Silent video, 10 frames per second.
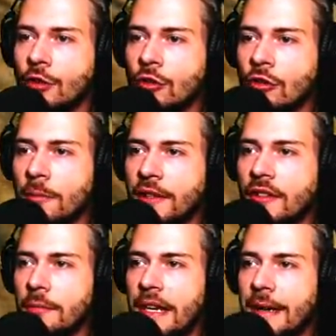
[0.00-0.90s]
Wird doch noch ein
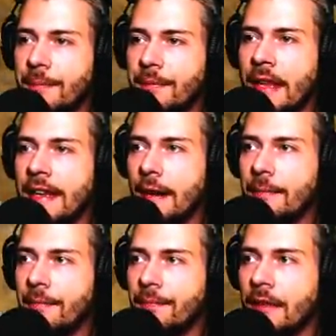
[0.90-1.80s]
bisschen mehr. Naja.
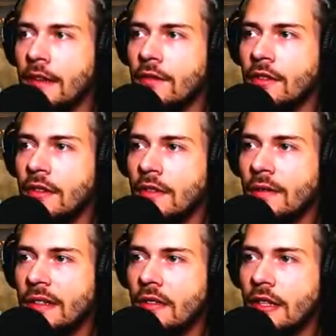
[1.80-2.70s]
Wie sieht's denn
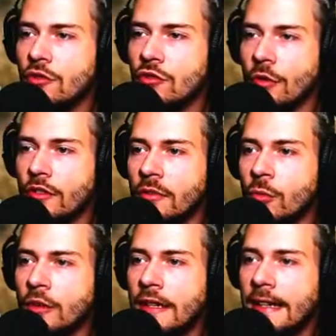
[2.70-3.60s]
gewichtstechnisch aus?
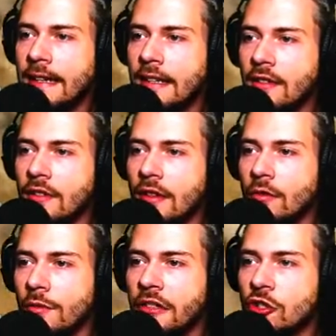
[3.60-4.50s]
281, ja,
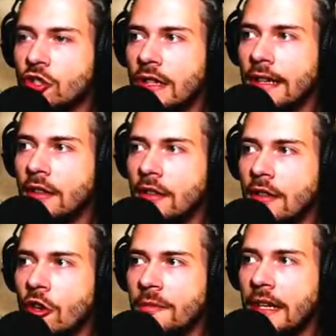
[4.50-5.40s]
so viel Stein
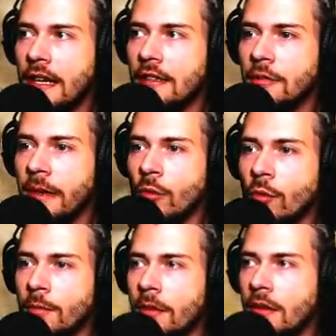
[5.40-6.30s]
kommt da gar nicht bei
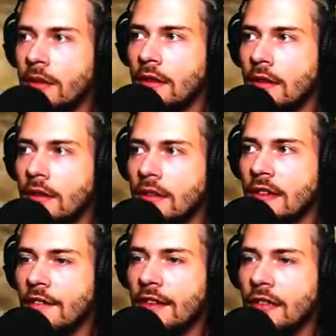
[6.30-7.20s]
rum.
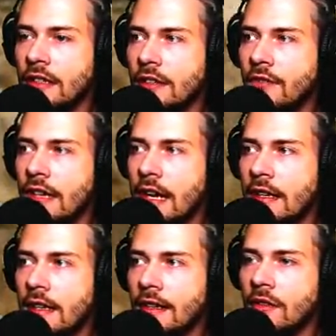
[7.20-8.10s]
Teilweise kriegen wir
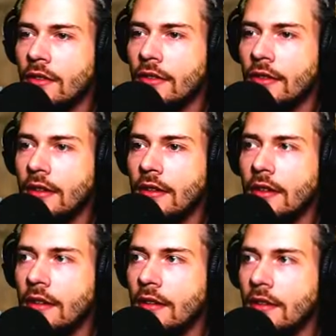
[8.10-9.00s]
gar keins.
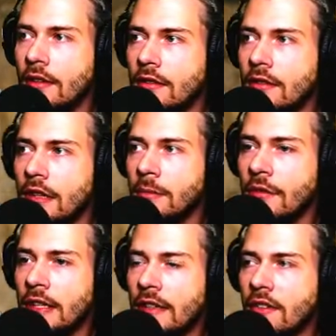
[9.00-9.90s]
Dann
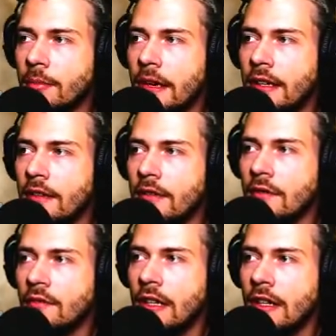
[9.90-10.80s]
mal wieder zwei.
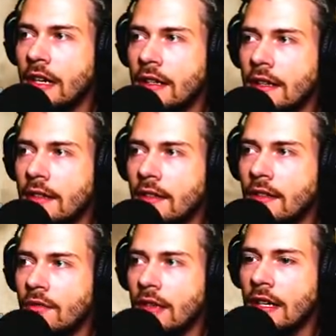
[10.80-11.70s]
Wieder gar
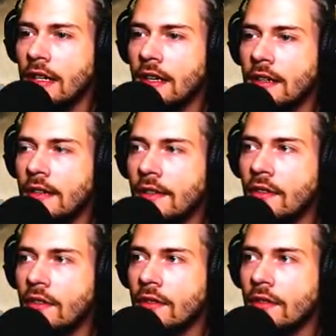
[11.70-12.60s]
keins, wieder gar
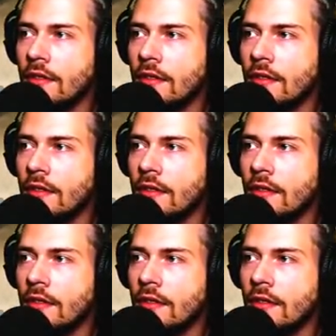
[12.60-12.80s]
keins.